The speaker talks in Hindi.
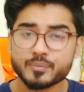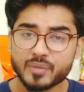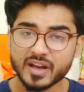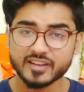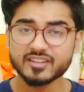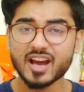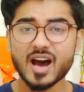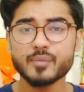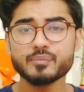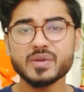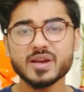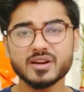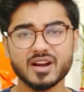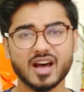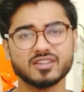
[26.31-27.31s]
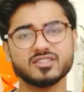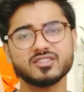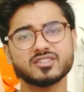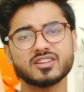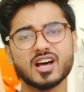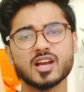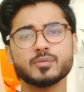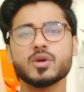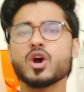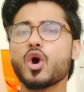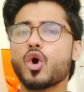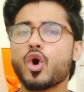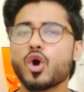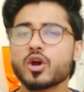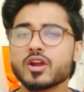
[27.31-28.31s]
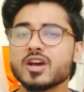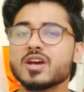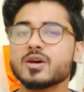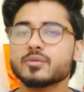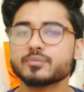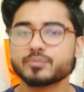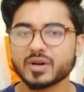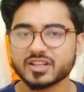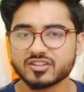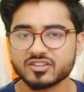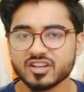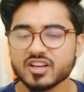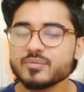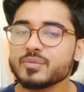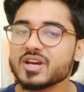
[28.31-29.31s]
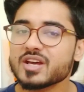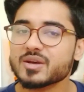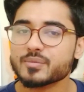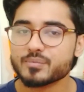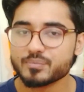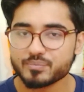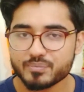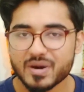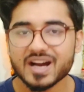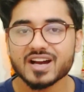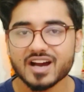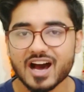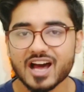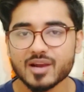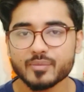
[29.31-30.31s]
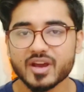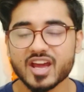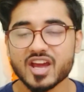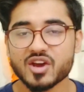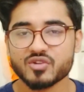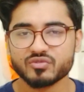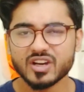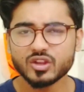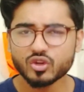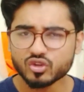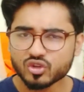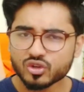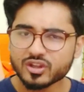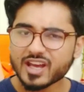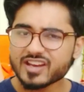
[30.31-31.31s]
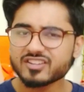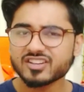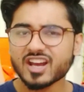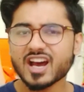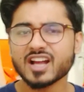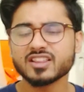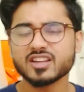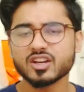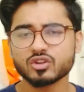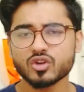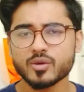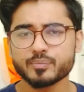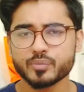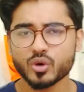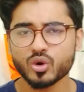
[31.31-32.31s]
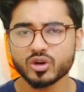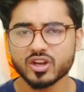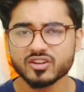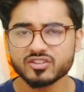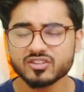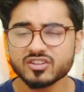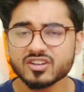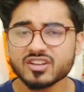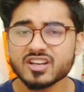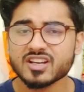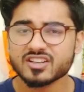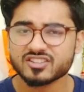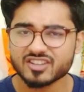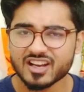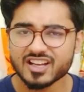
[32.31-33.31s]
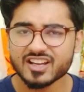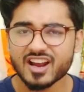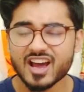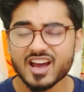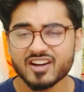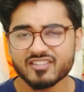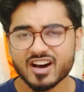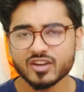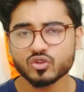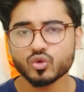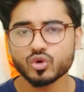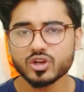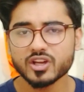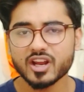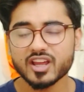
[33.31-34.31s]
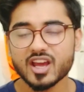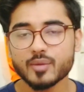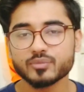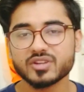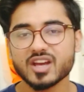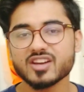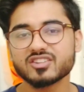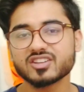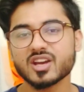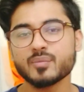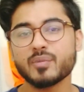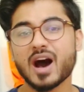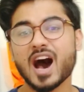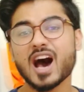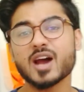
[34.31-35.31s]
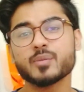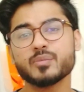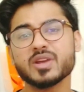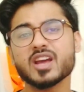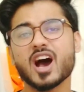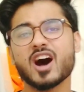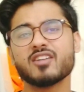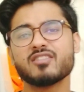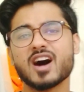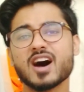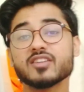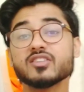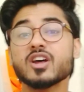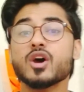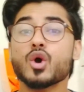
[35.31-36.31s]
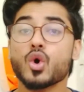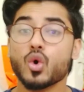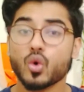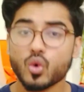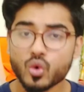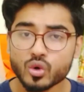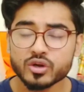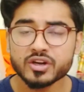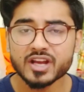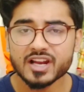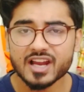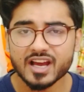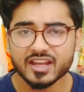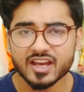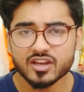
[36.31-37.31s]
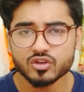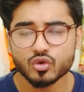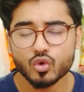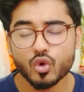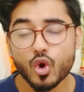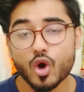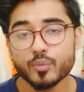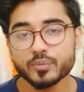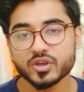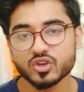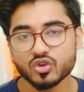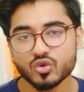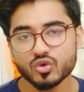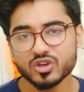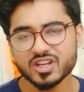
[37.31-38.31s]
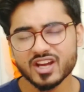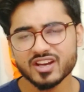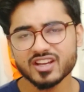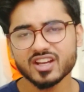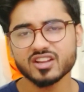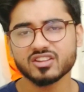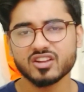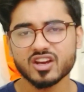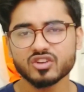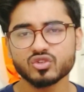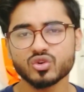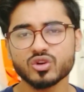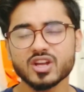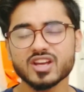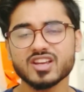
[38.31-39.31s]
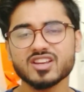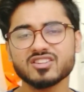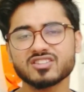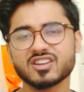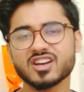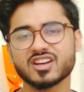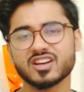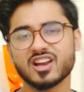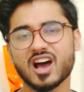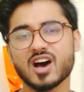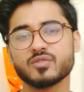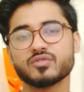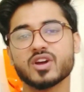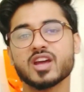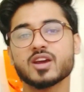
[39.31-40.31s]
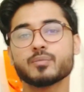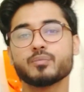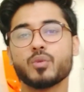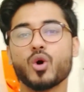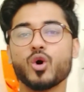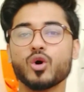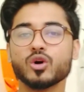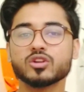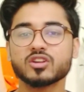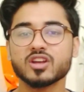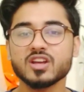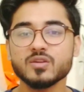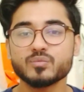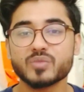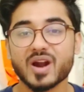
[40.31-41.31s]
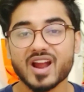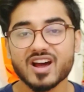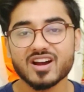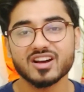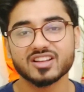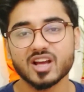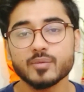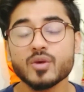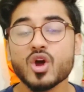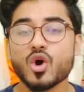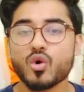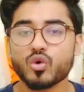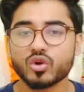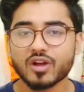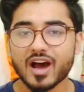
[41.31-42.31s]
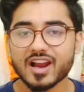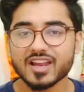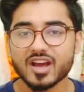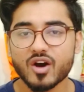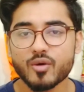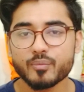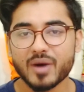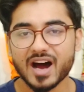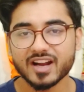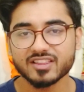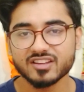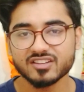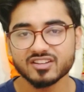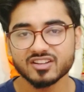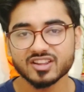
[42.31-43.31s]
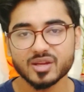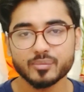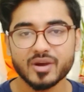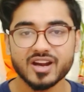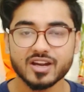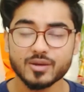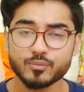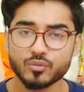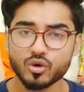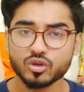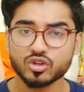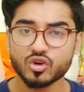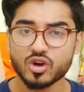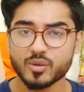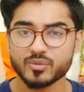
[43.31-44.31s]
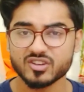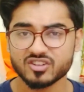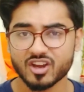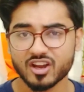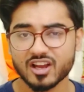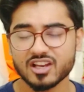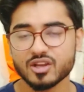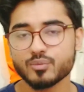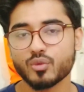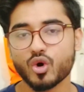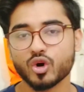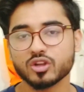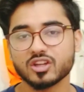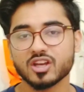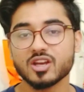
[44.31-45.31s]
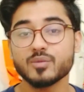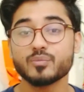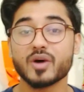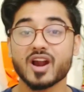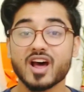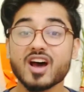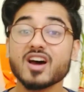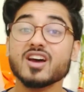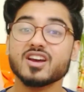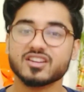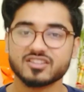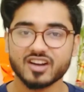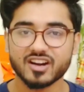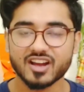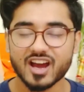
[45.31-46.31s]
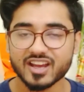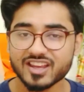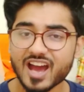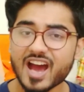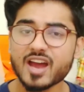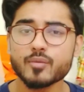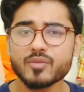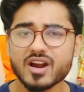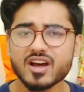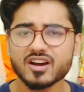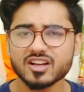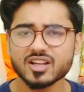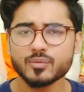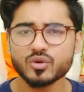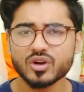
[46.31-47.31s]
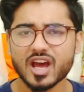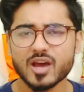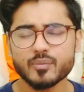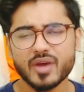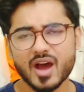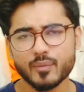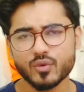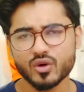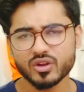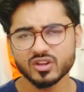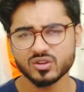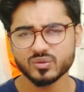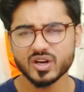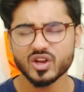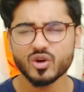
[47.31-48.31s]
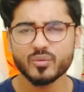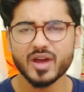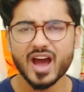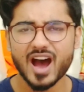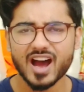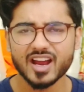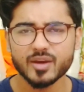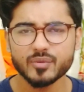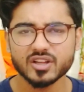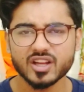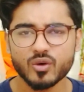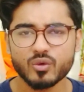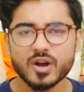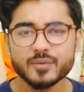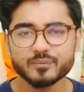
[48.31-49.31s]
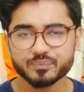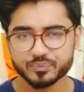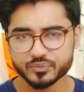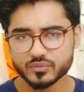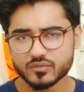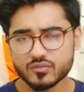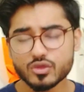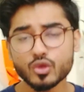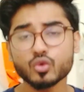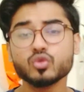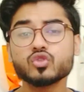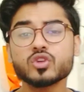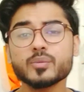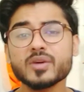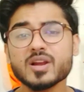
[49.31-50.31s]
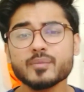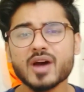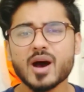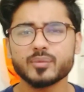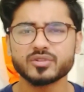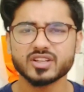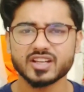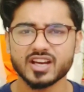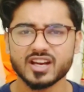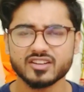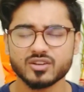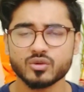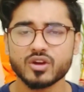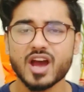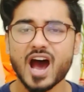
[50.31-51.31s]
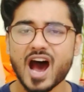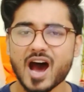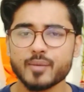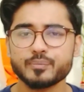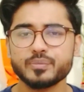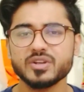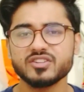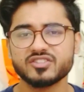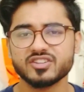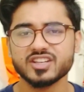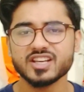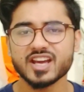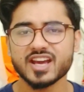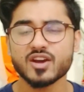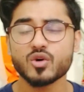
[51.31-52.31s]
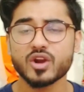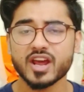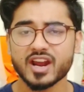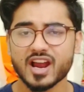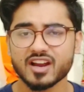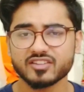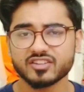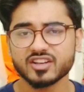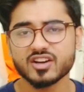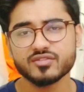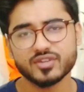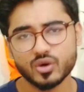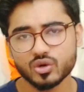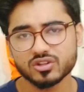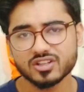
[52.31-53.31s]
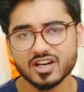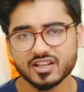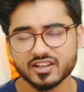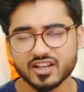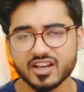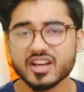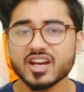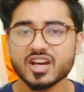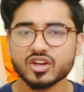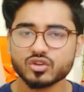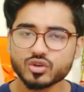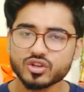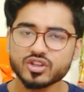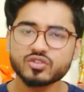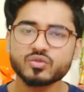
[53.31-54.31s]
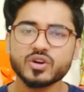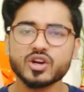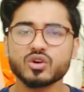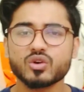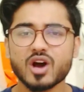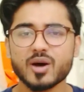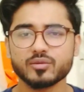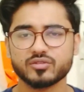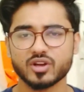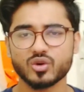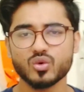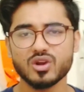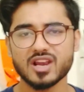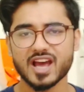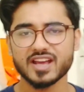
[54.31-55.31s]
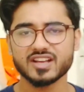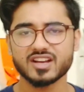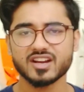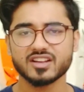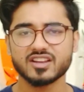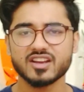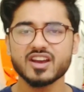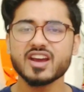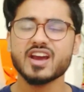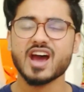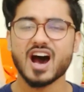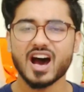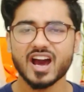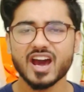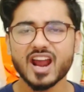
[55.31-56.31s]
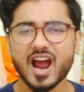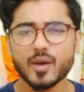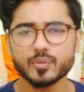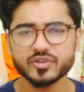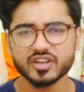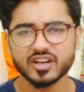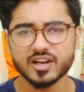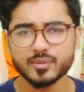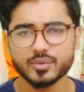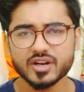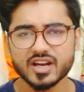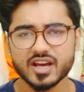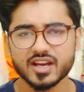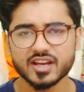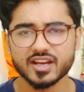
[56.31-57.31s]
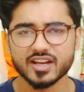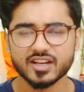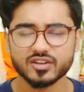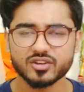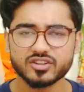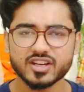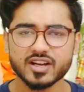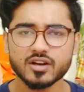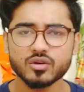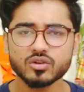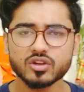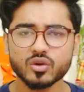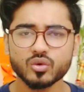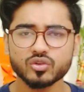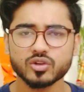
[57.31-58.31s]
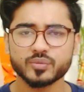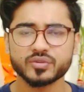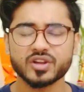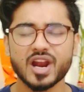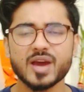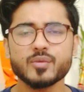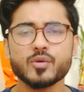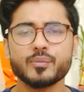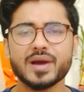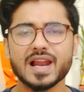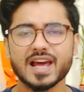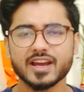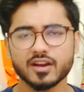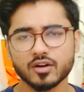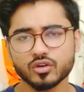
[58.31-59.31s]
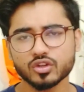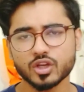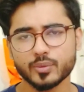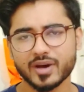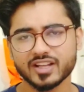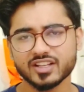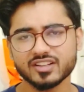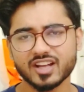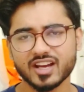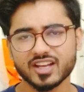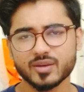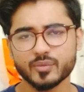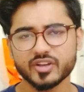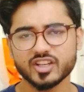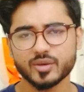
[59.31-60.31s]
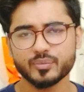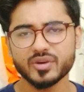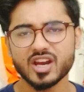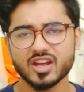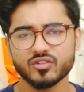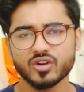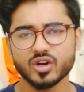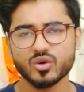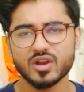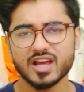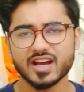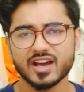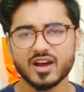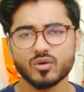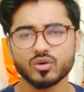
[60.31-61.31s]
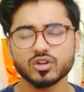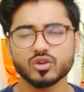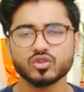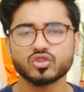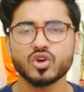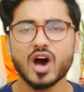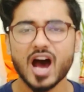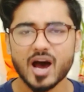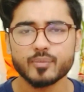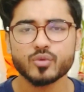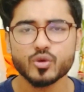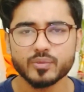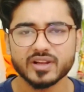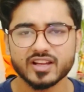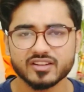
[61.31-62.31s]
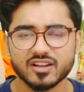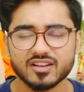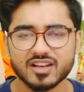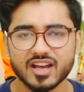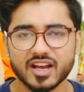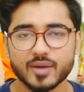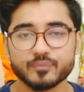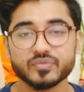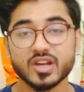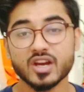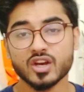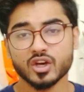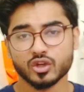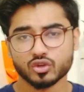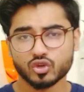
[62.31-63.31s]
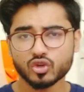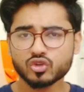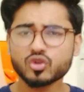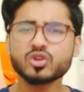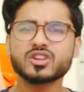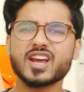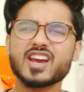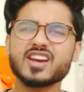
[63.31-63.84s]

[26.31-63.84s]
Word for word: पंजाब में राजस्थान में और पश्चिम बंगाल में वही दोस्तों देश के अंदर तो प्रोटेस्ट चल ही रहा है आवाज उठी रही है अब देश के बाहर भी आवाज उठने लगे यूरोप यूनियन के देशों ने इसके खिलाफ एक बहुत ही बड़ा कदम उठा लिया और भारतीय जनता पार्टी मोदी और अमित शाह के लिए बहुत ही बड़ा झटका क्या है बड़ा कदम उठाया मैं आपको इस वीडियो में आगे बताऊंगा उससे पहले मैं आपसे कहना चाहूंगा आप भी सी और एनआरसी का विरोध करते हैं तो इस वीडियो को आप जरूर लाइक कर दिए अगर आप चैनल पर नए हैं तो चैनल को जरूर सब्सक्राइब और बेल आइकन को दबा दिए ताकि मैं जब भी नई वीडियो लेकर आऊंगा दोस्तों आपको पता चल जाएगा दोस्तों